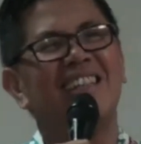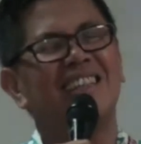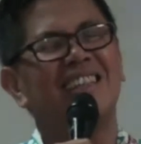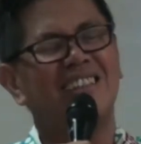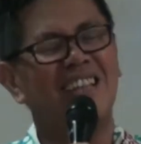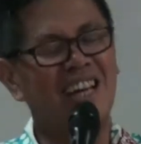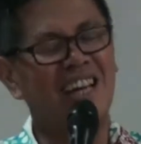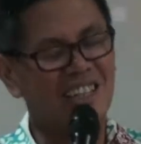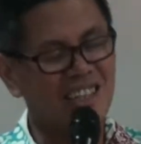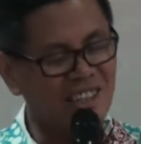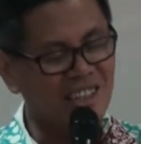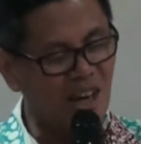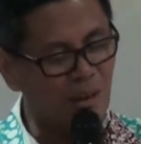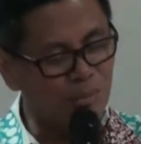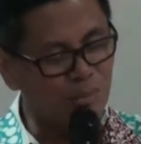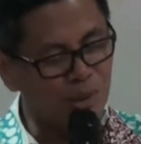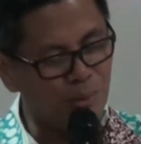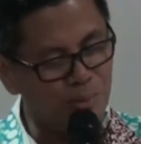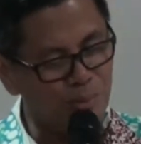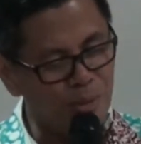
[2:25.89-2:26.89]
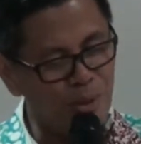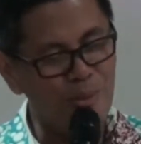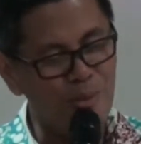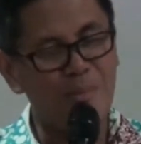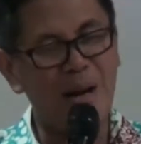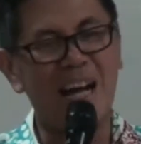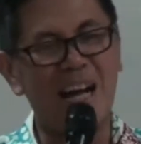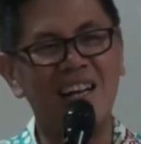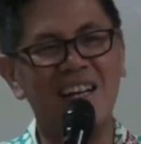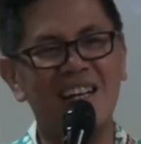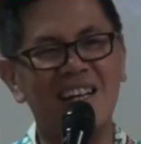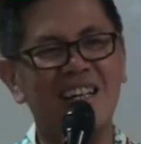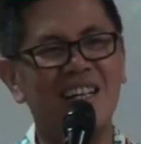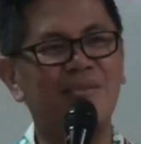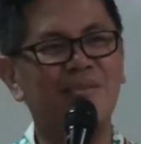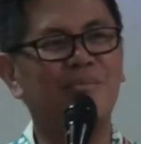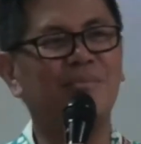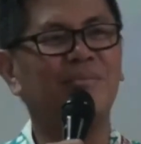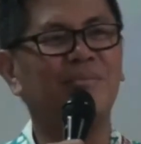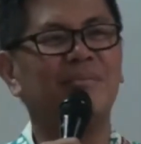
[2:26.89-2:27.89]
Dari jam 10
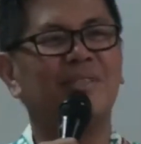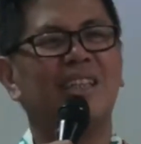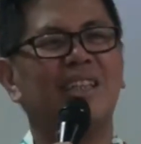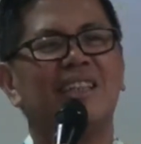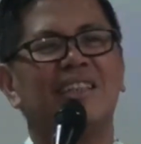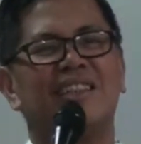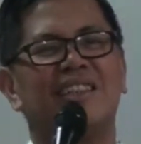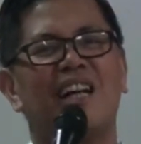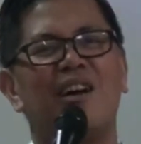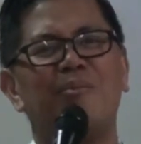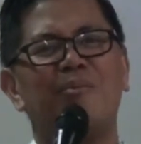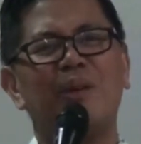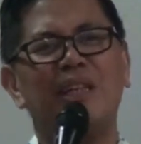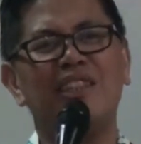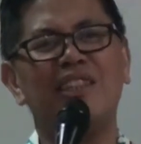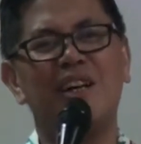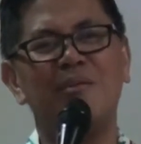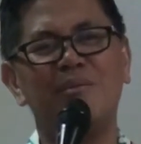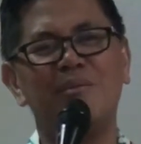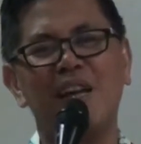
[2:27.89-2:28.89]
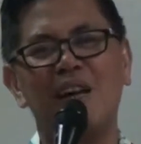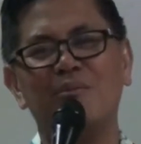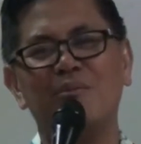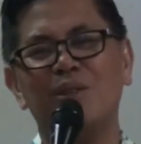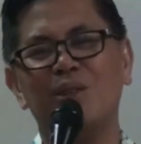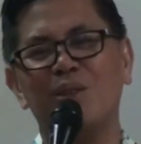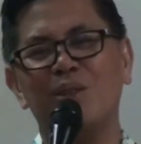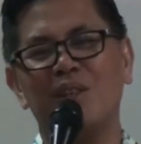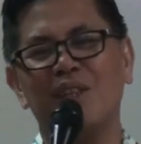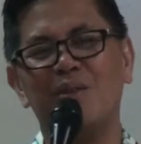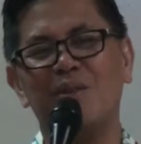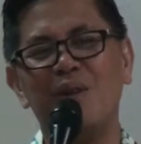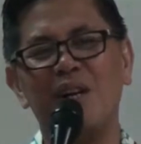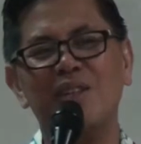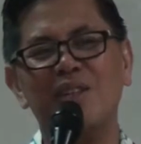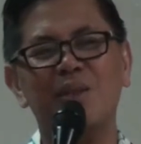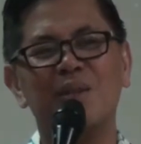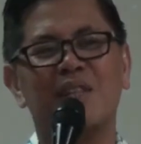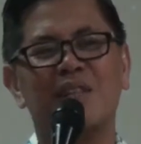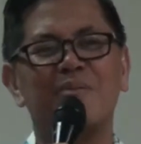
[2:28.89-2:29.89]
malam sampai jam 6 sore,
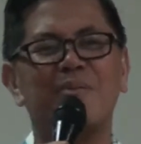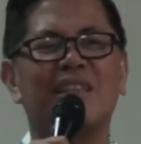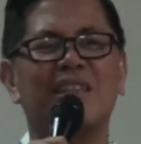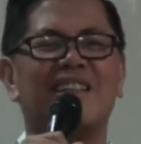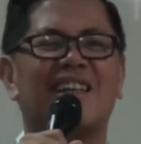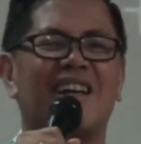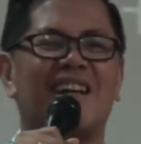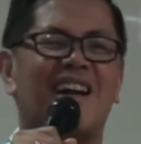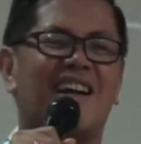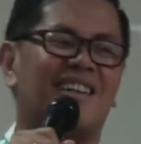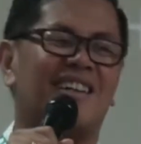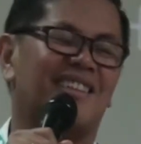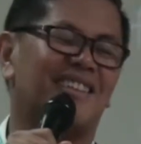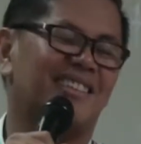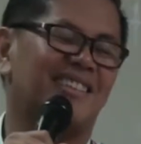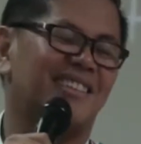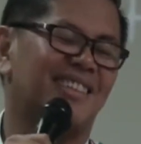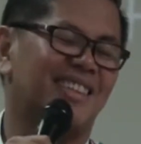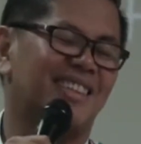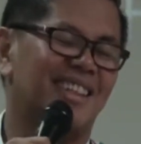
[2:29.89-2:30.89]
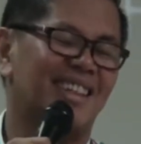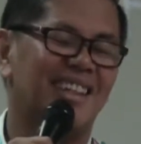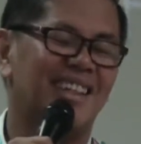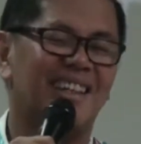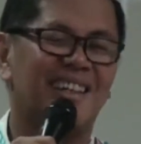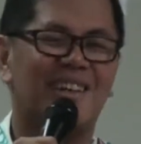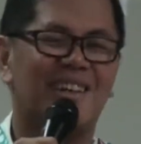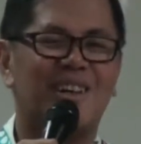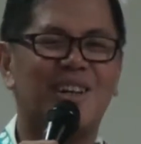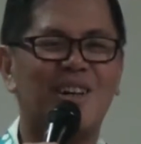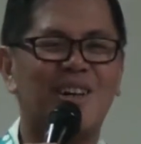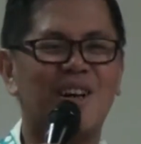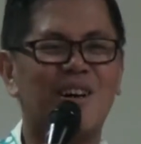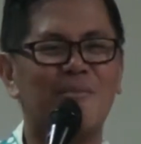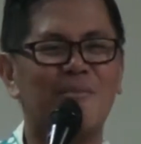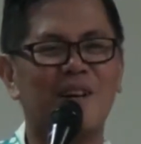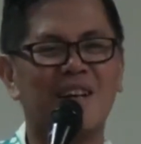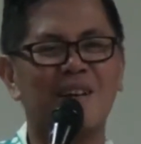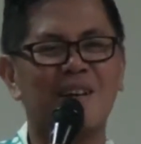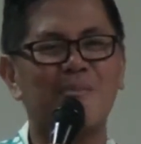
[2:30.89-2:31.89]
waduh gemeteran. Kalau
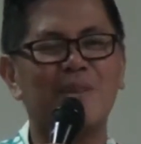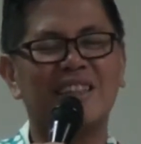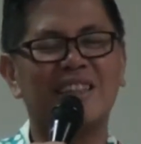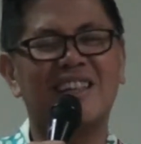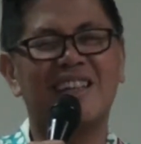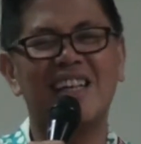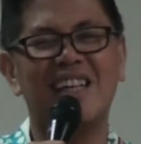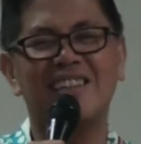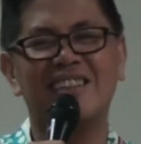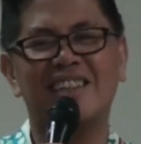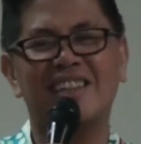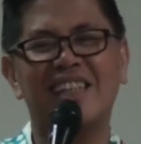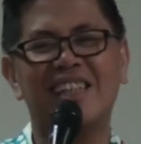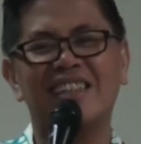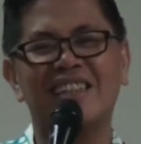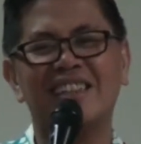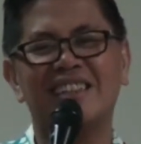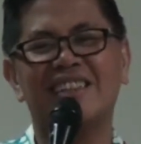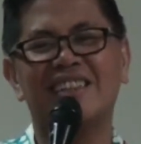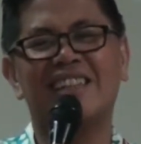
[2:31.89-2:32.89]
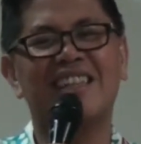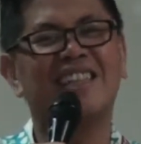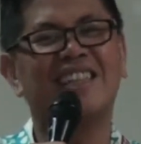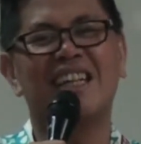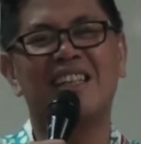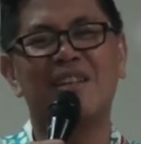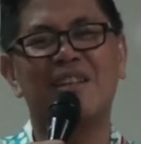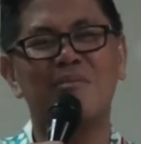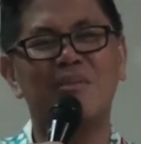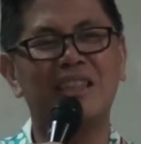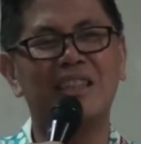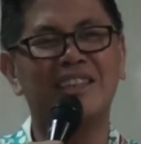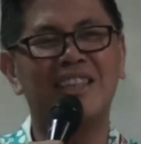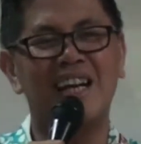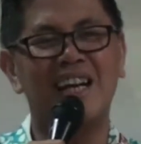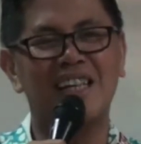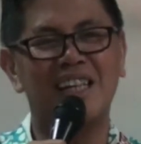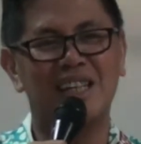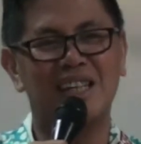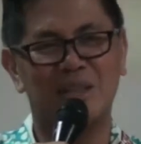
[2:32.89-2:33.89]
ngomong gemeteran saya ingat cerita teman
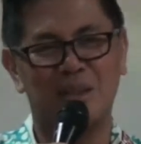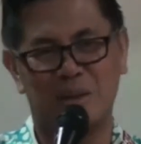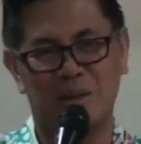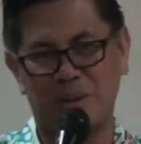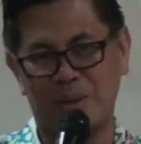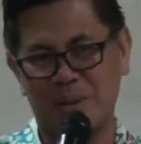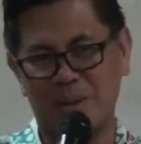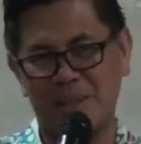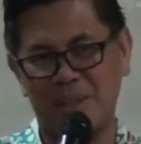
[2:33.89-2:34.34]
saya itu.